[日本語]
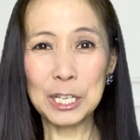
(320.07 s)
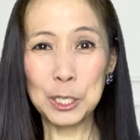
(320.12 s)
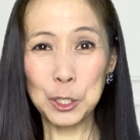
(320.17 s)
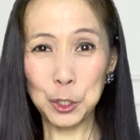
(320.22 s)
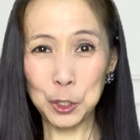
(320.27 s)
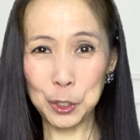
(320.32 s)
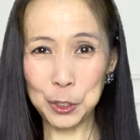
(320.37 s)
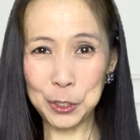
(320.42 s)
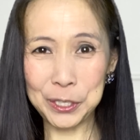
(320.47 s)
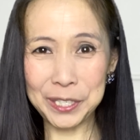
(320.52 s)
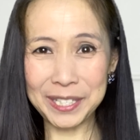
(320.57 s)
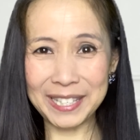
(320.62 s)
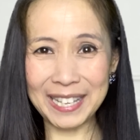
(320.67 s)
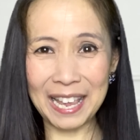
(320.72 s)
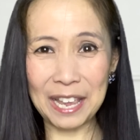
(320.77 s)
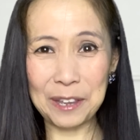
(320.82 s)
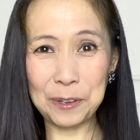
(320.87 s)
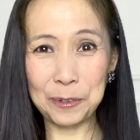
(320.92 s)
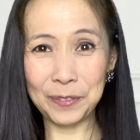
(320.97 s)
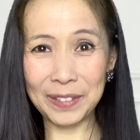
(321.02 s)
続い
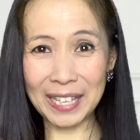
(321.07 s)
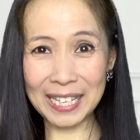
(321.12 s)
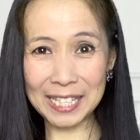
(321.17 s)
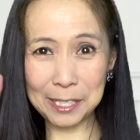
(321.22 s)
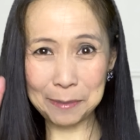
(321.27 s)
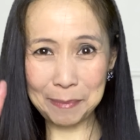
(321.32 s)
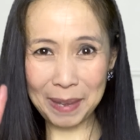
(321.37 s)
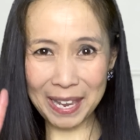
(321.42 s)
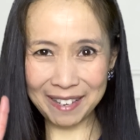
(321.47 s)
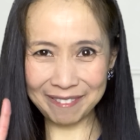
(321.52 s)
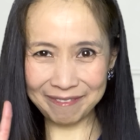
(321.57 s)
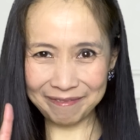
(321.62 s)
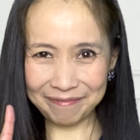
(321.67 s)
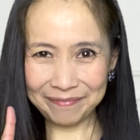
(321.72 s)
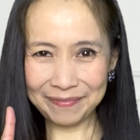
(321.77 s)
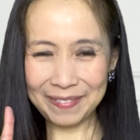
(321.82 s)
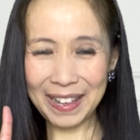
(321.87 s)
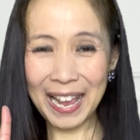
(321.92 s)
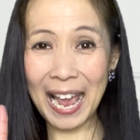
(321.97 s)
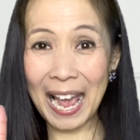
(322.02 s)
てふたつめ、
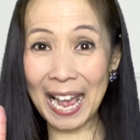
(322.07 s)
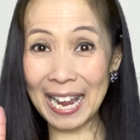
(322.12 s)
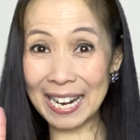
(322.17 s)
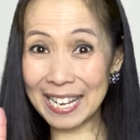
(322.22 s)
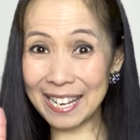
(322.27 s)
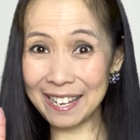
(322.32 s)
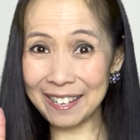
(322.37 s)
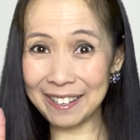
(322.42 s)
アリ